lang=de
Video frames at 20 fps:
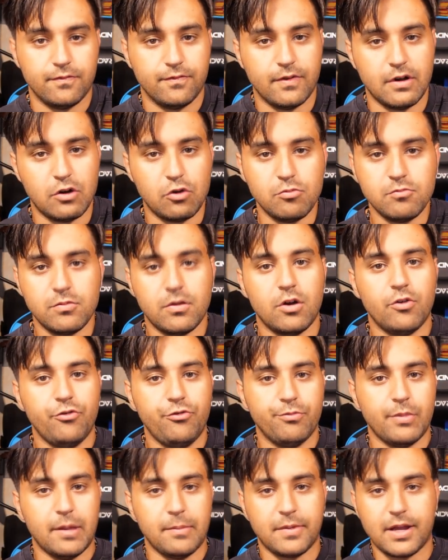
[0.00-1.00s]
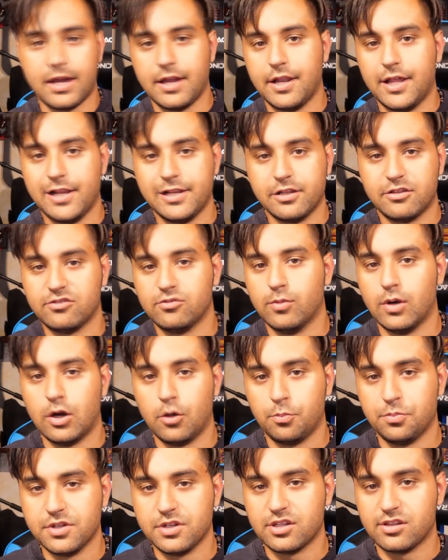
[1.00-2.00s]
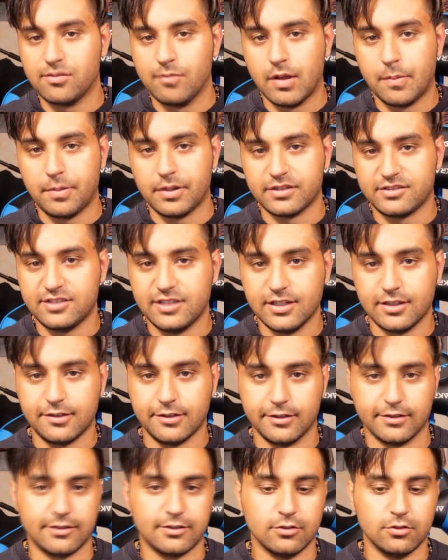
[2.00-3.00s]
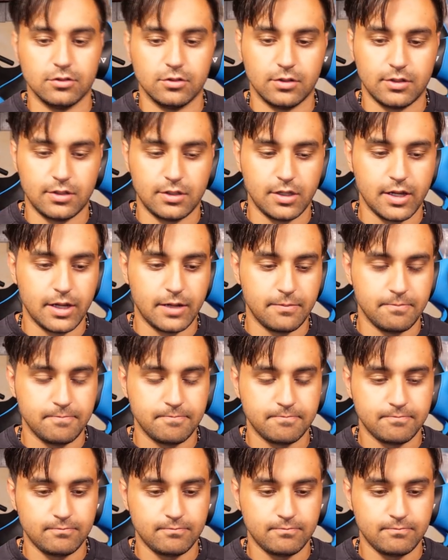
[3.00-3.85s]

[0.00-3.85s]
warum auf meinem Kanal jetzt überhaupt nichts mehr passiert ist. Und ja,